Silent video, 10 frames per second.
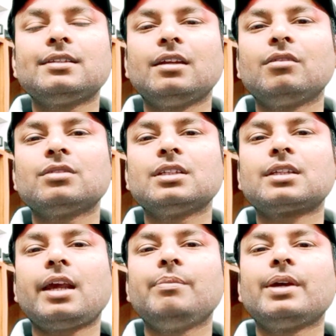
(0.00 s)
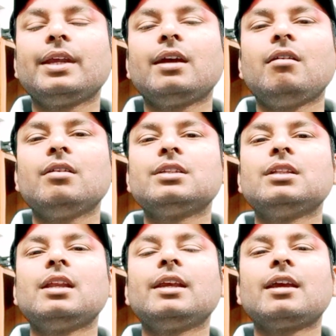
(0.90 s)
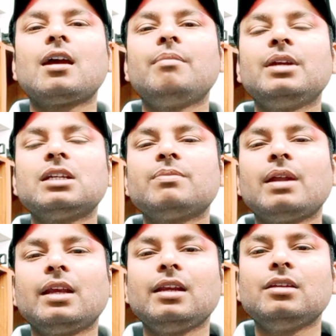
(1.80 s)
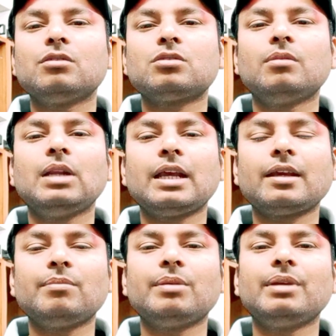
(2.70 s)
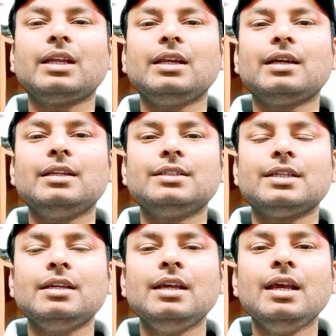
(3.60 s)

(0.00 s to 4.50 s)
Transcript: चैनल को सब्सक्राइब करिएगा और इसी तरीके का अपडेट्स पाने के लिए दोस्तों बेलाइकन पर भी क्लिक कर लीजिए